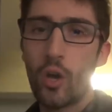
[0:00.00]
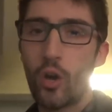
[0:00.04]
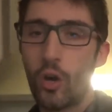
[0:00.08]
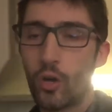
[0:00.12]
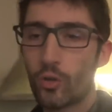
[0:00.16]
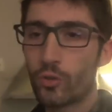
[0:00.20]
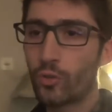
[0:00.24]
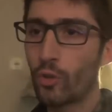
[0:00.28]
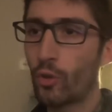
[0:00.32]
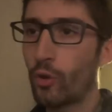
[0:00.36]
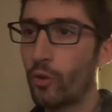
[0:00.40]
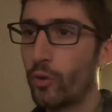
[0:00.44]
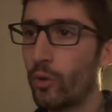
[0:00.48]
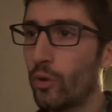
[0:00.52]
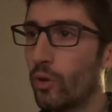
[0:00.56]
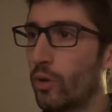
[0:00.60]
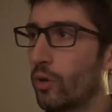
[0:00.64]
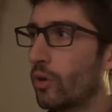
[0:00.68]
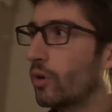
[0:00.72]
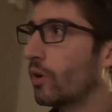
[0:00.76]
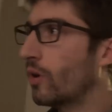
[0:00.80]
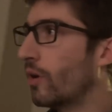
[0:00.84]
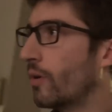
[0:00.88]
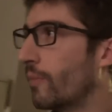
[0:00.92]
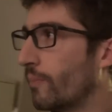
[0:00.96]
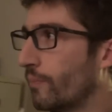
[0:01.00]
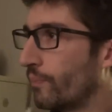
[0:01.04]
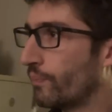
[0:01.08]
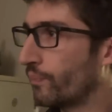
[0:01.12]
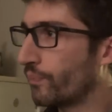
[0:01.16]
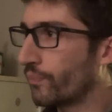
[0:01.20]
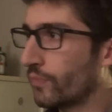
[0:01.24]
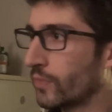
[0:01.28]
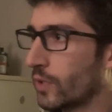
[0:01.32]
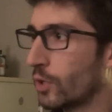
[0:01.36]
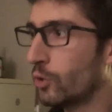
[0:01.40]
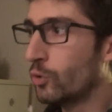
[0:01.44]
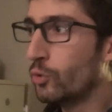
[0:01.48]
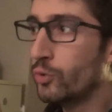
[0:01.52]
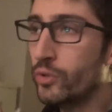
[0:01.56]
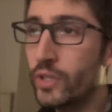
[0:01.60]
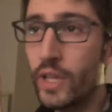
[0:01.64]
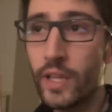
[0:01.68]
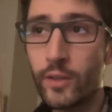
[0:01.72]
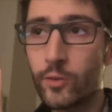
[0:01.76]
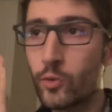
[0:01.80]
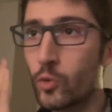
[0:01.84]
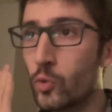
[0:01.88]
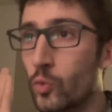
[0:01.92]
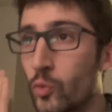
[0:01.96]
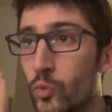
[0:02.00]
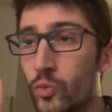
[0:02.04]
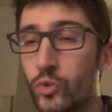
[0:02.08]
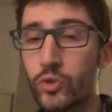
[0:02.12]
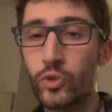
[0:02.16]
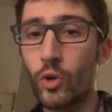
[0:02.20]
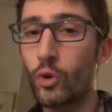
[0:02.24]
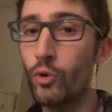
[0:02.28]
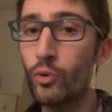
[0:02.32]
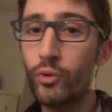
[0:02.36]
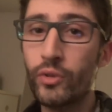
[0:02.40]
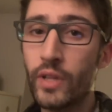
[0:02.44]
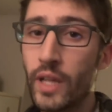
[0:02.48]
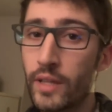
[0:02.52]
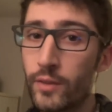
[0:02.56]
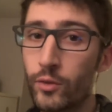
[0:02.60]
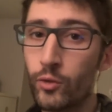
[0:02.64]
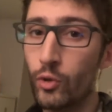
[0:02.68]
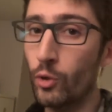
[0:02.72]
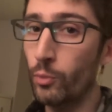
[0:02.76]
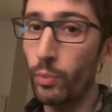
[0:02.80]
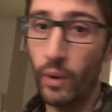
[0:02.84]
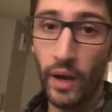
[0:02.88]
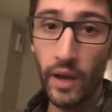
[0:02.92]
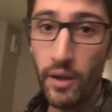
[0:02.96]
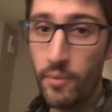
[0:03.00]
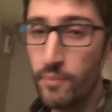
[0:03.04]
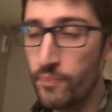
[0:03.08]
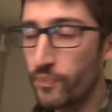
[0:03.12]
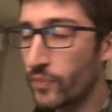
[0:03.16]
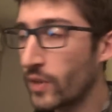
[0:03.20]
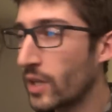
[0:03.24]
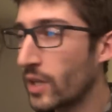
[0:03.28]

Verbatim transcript: entre euh, lunettes ou sans lunettes de près.